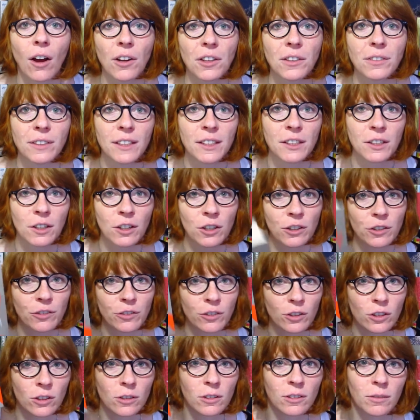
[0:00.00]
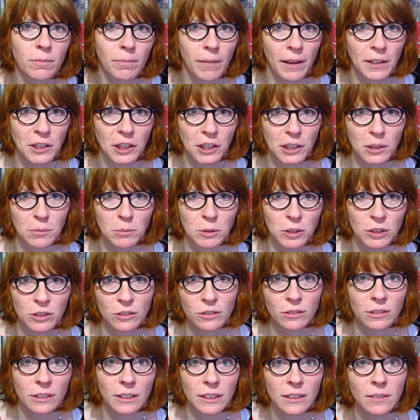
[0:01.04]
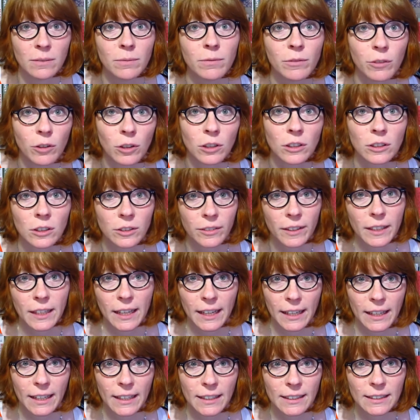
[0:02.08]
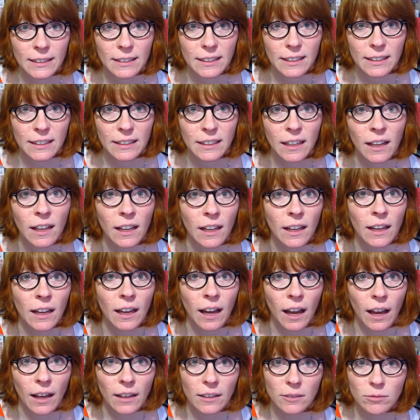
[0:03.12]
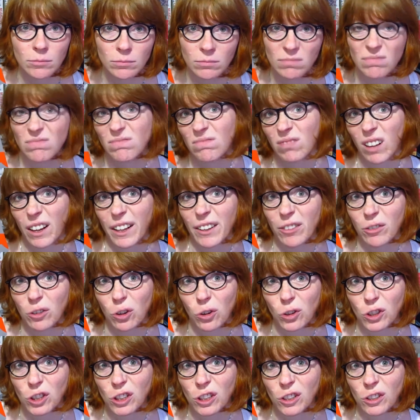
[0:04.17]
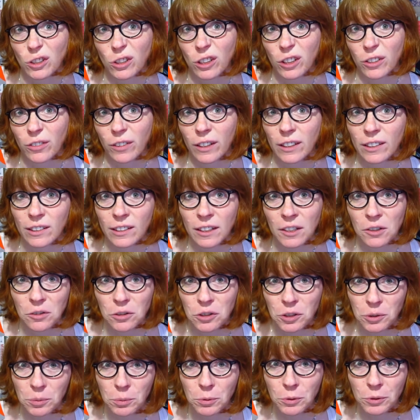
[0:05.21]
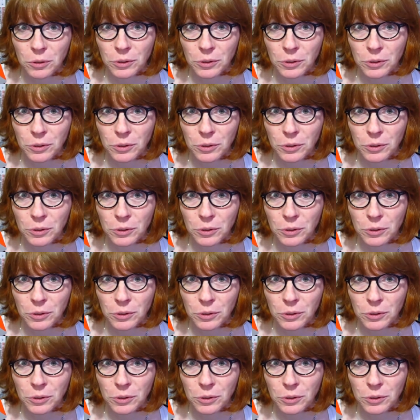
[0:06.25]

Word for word: Heute will ich euch von Magical Mystery von Sven Regner erzählen. Ähm, auf Deutsch natürlich, weil es ein deutsches Buch